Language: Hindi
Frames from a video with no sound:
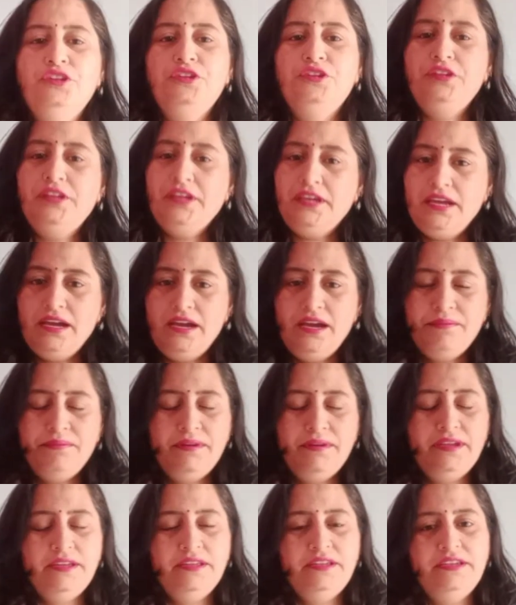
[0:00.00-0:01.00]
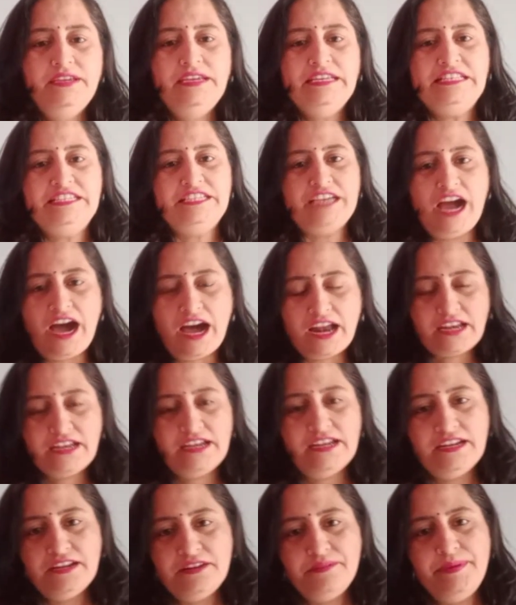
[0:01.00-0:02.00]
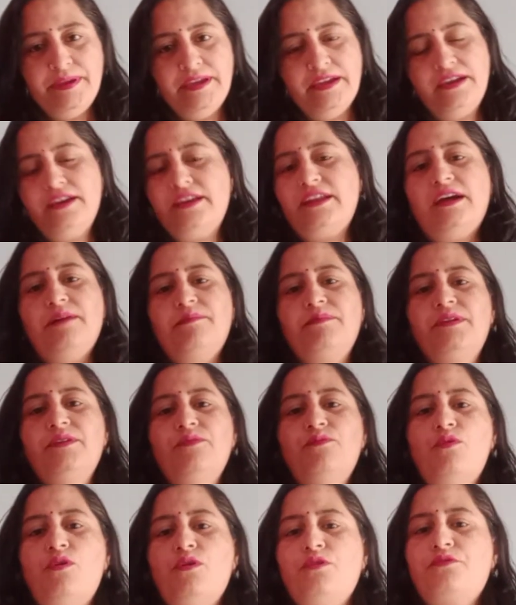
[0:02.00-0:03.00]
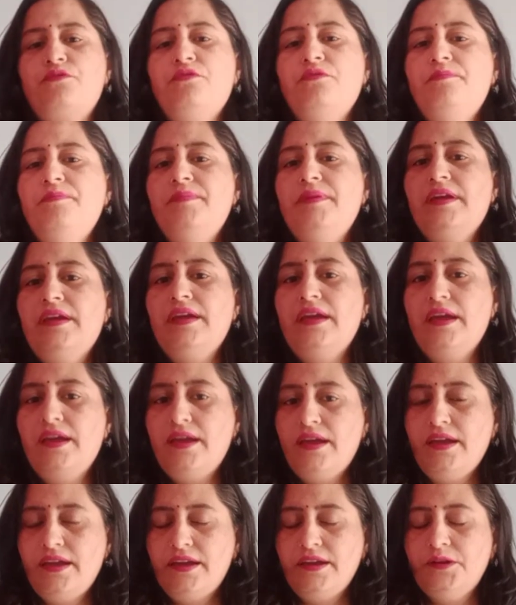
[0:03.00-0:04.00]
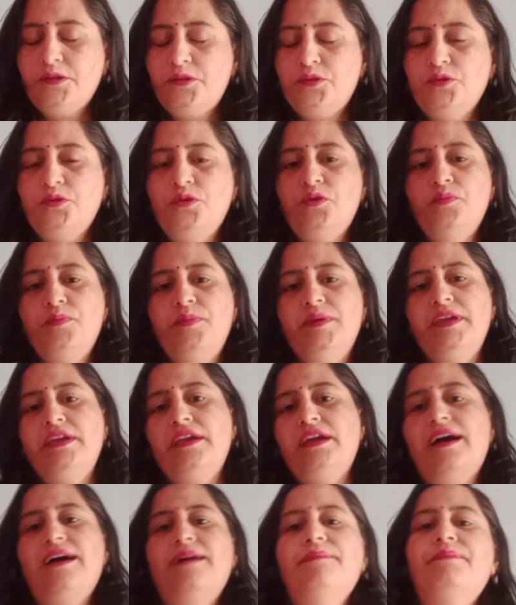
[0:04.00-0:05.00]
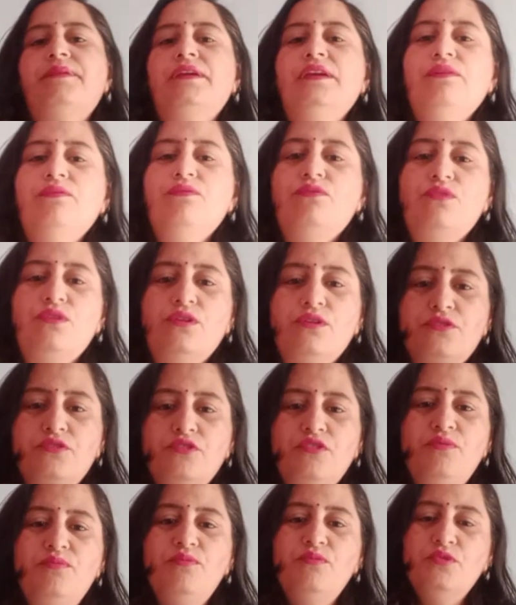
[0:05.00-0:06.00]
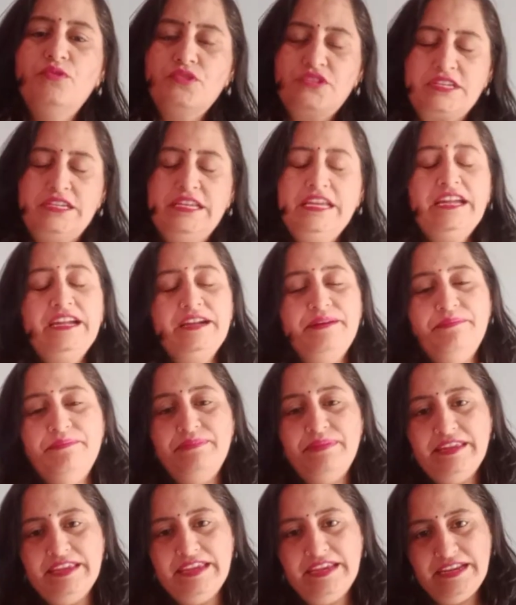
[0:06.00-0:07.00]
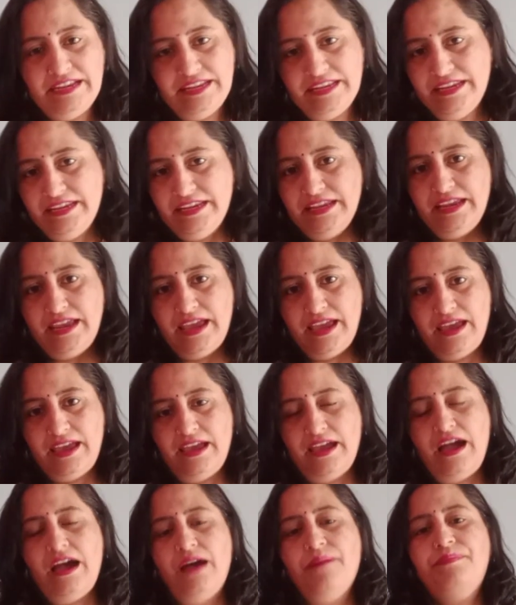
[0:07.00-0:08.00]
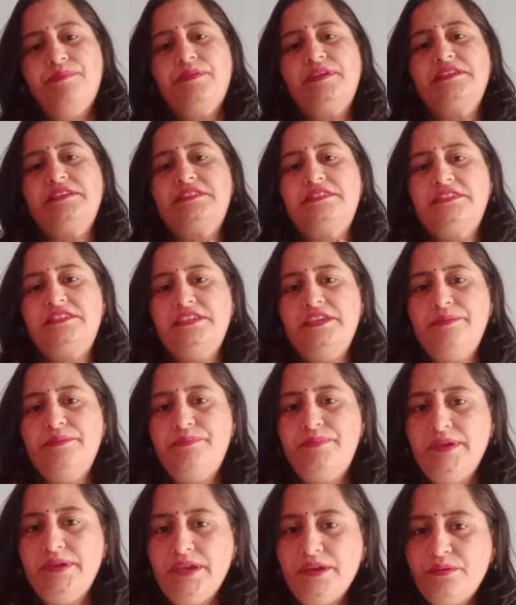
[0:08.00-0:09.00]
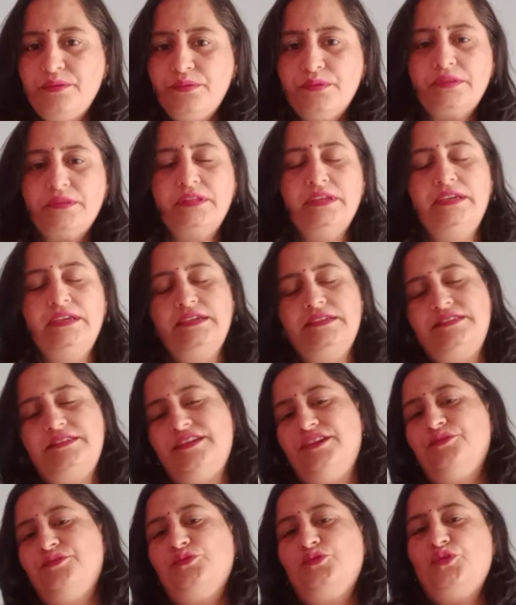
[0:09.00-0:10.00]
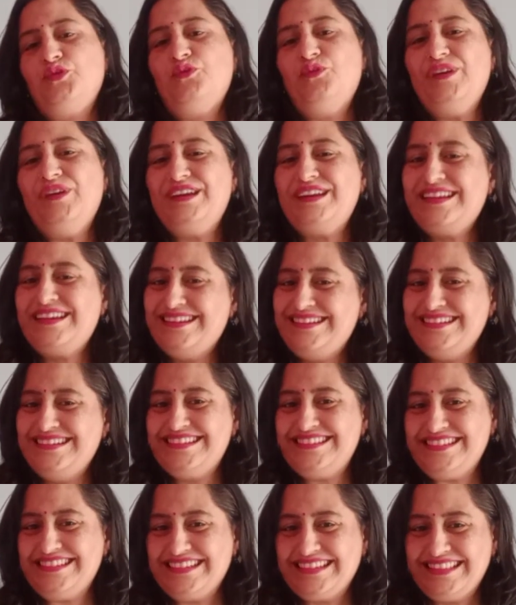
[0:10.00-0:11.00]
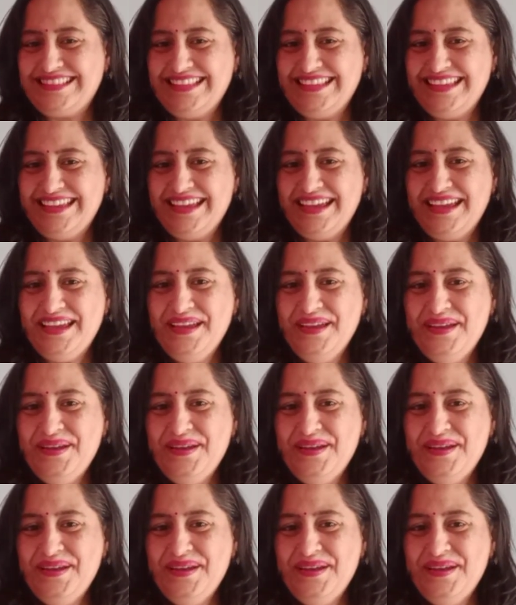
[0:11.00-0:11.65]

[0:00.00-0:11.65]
तो देखा आपने ये चार कलर भी अगर आपके वार्ड्रोब में है तो भी आपकी वार्ड्रोब मोस्टली कंप्लीट ही है आप किसी भी कुर्ती के साथ उसे वेयर कर सकती हैं